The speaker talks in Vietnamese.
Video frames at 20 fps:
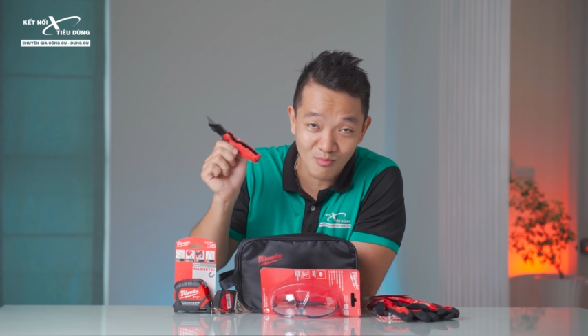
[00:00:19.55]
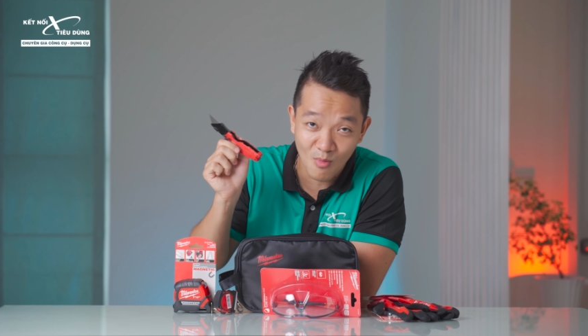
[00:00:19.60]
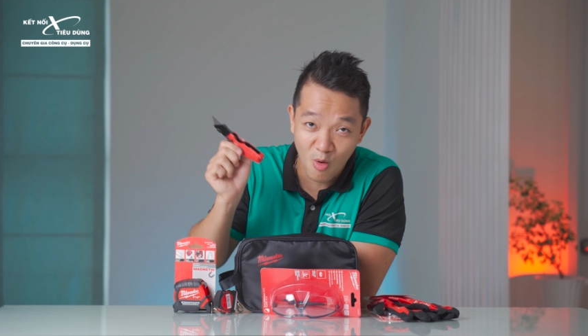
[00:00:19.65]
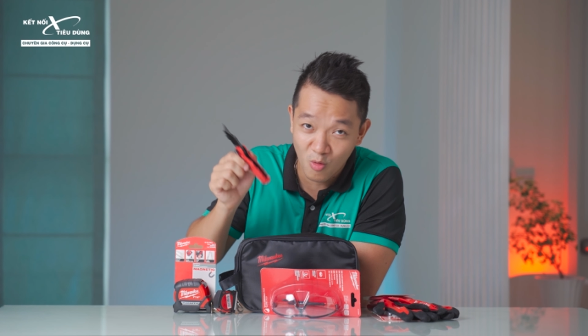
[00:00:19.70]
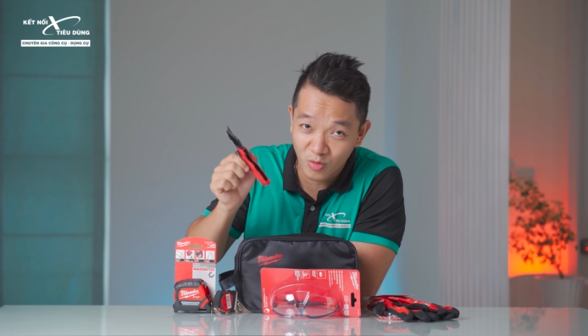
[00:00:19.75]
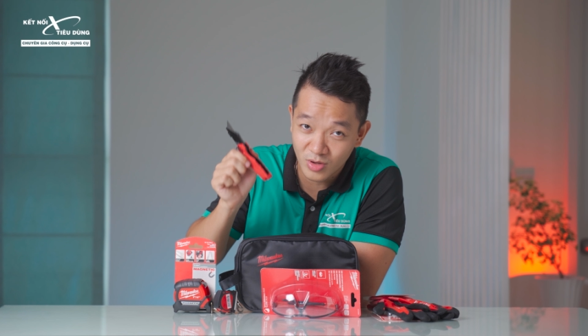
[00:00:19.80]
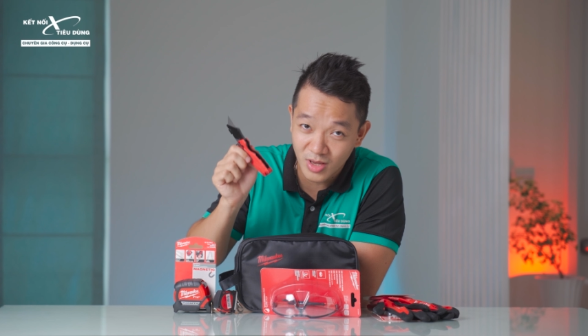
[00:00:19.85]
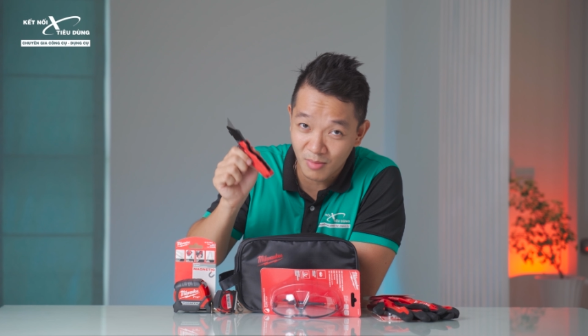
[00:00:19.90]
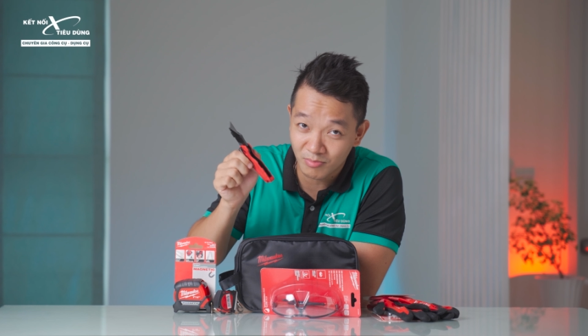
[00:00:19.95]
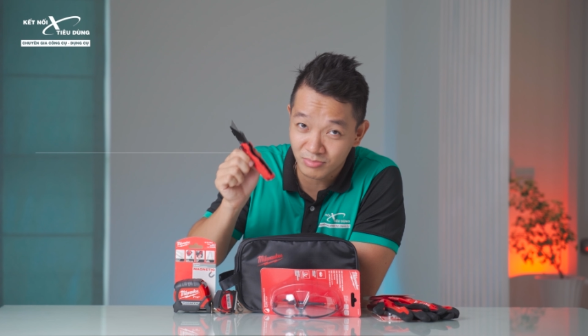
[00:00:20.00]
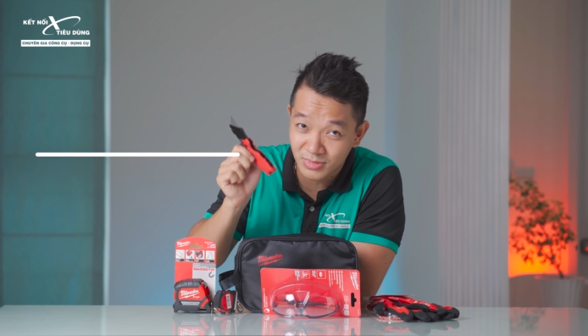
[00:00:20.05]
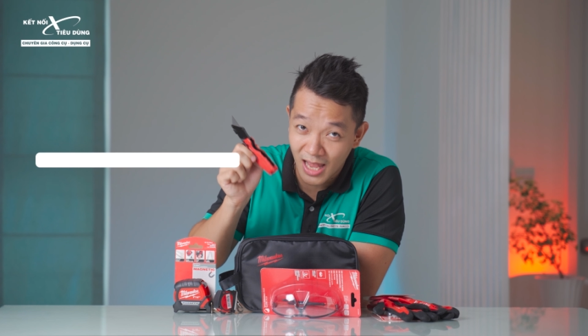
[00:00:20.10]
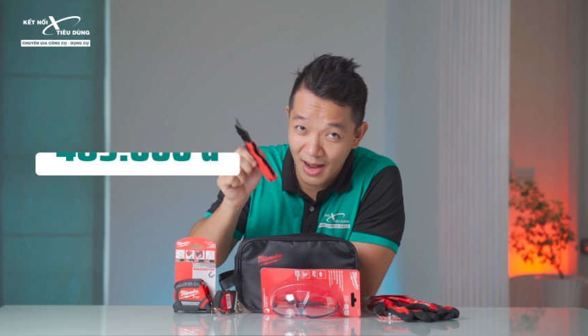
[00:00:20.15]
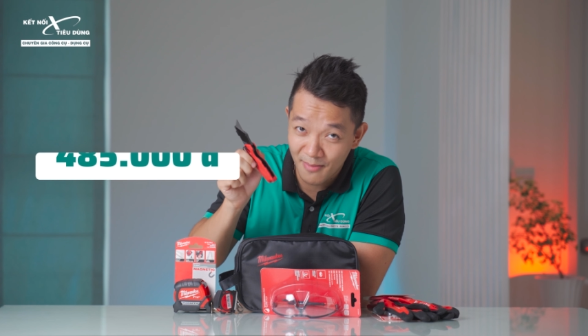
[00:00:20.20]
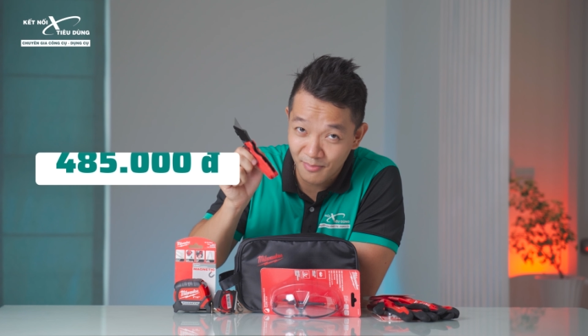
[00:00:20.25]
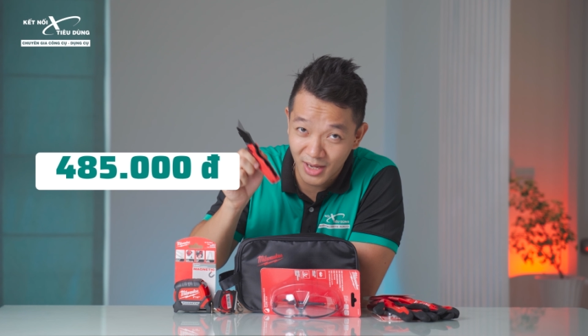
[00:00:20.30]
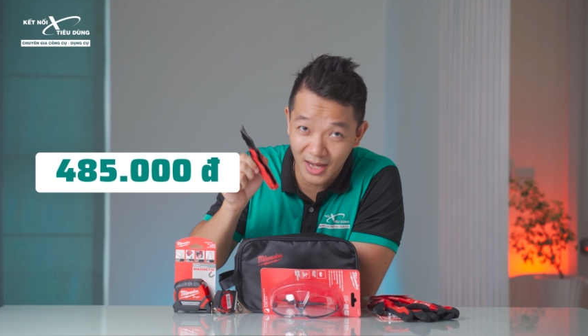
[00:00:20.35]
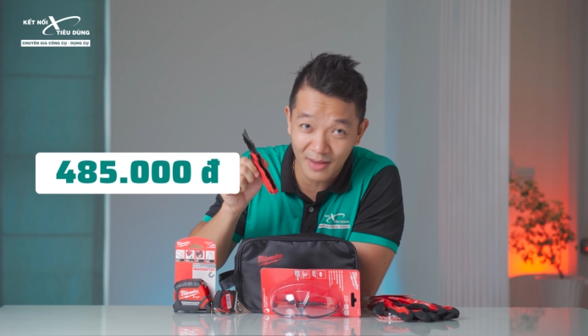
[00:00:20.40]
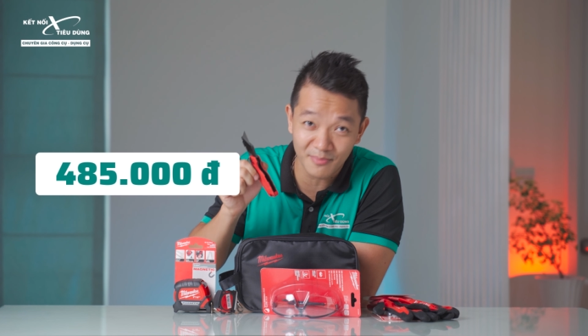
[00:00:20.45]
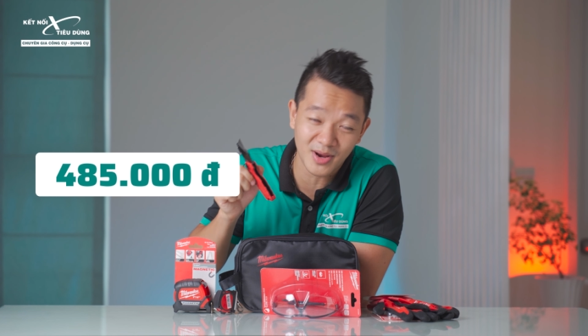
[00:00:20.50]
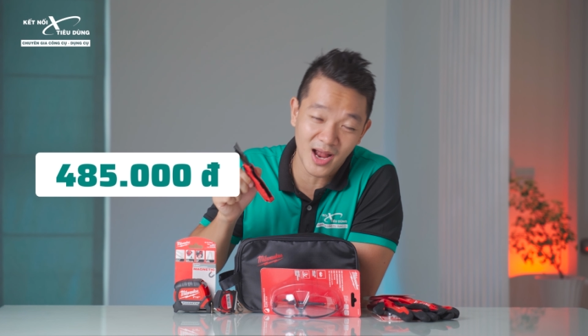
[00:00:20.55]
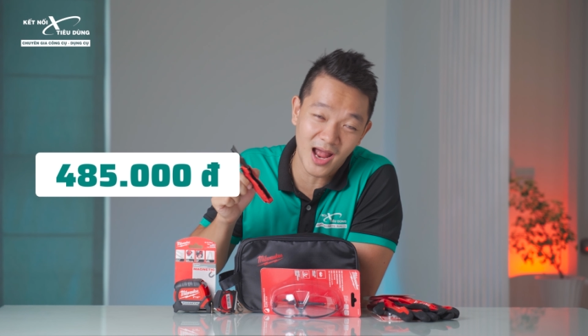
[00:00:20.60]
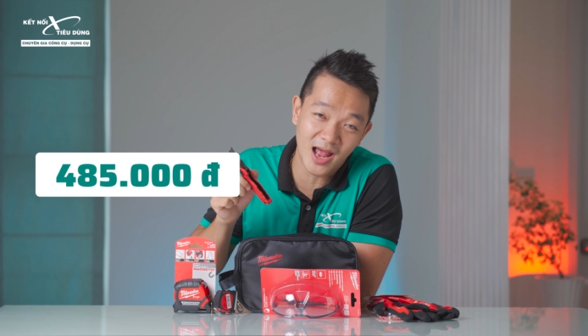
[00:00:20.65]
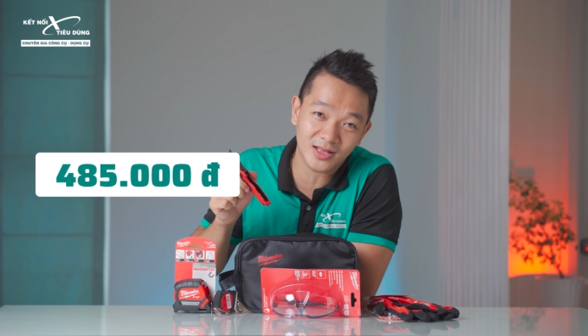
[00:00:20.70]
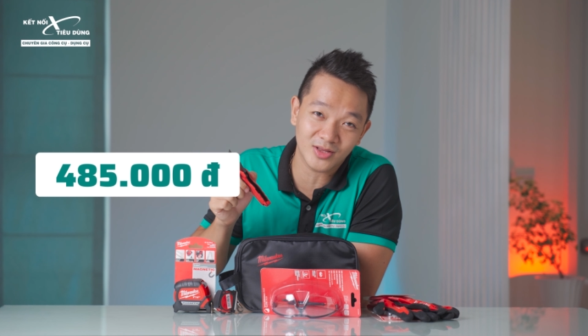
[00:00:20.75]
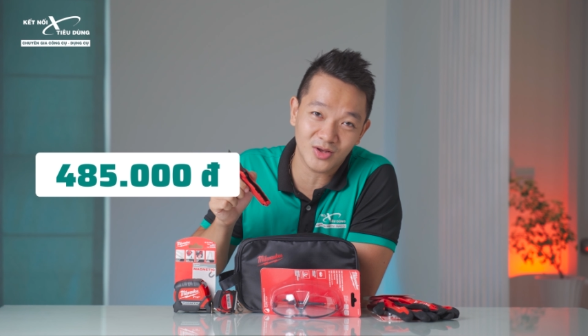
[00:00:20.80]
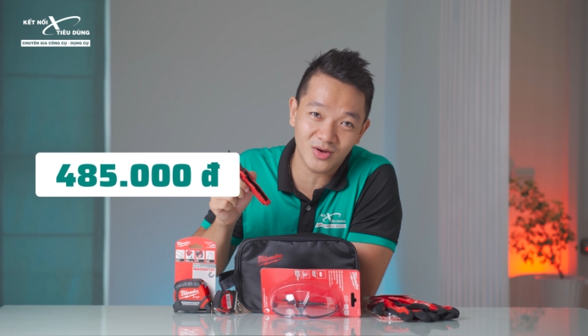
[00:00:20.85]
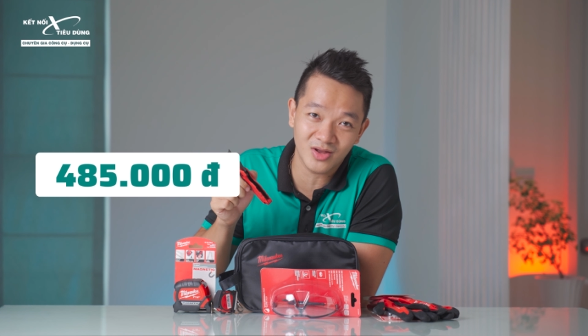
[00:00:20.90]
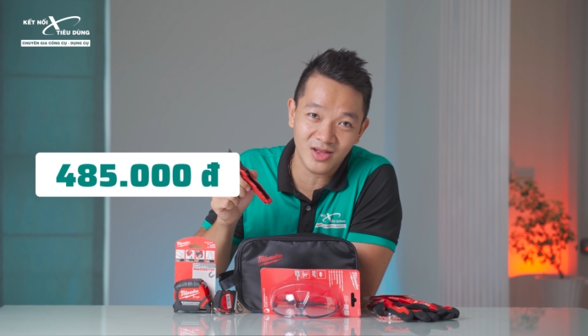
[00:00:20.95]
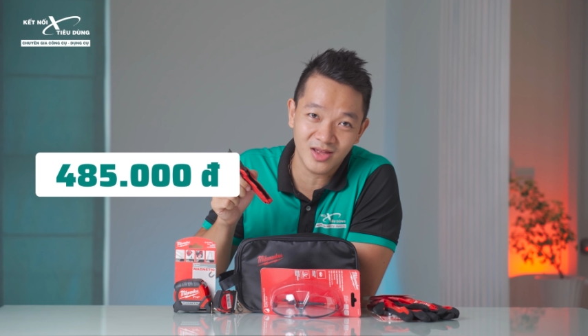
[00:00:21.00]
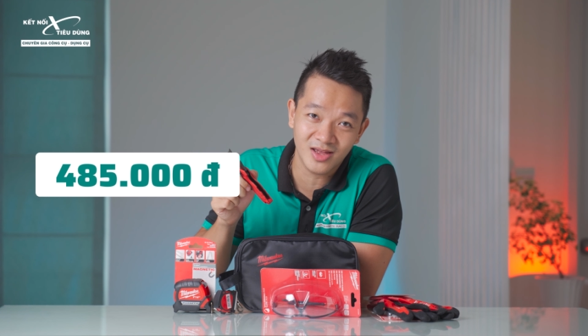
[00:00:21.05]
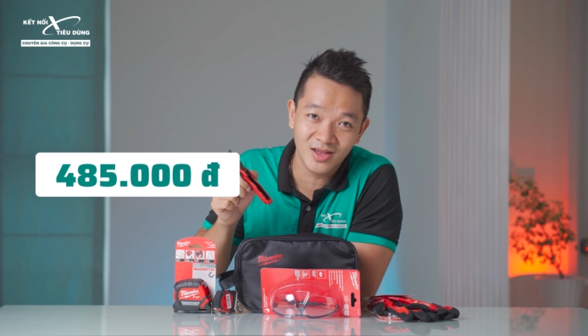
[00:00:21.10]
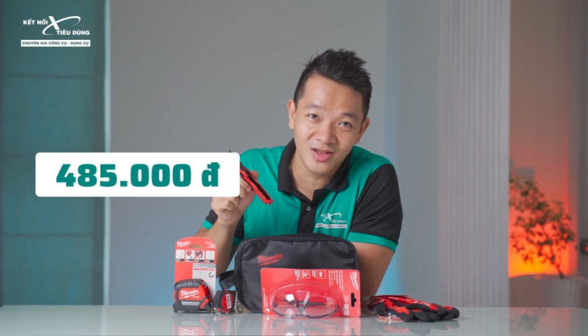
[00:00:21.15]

485 ngàn thôi